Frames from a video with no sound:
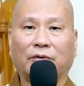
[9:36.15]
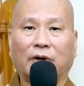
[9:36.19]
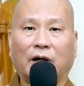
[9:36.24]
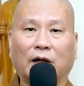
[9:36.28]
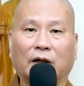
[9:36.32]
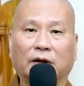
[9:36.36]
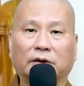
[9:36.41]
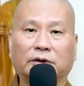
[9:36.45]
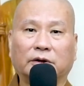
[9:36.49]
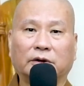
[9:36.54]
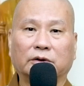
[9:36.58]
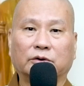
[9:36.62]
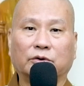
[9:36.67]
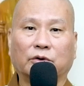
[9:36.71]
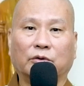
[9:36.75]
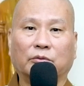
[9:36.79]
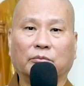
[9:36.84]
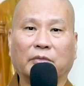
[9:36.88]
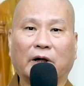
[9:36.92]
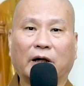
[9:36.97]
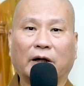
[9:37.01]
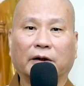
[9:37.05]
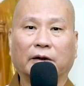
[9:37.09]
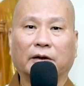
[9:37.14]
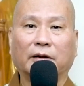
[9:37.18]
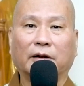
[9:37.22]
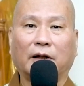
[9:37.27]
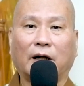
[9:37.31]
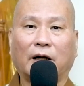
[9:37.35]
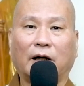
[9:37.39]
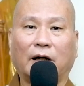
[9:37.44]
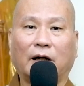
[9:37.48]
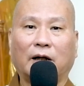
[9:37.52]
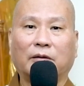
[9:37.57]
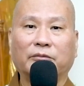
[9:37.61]
法喜充满，
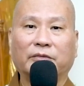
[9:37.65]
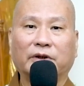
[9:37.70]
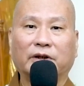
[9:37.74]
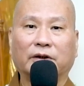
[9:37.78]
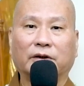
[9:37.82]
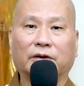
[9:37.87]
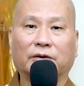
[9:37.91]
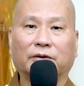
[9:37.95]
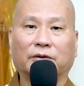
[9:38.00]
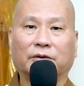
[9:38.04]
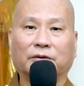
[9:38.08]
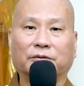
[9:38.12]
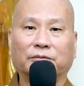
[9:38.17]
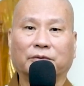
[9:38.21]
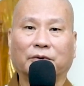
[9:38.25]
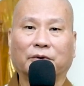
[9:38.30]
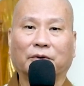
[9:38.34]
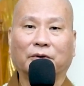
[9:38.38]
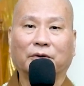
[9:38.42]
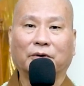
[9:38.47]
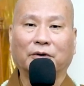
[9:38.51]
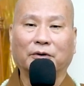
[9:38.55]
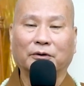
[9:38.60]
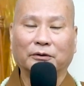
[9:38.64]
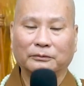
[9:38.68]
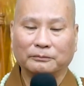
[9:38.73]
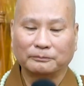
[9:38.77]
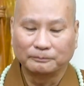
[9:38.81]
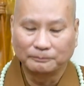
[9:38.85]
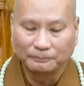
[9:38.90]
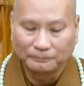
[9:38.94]
阿弥陀佛。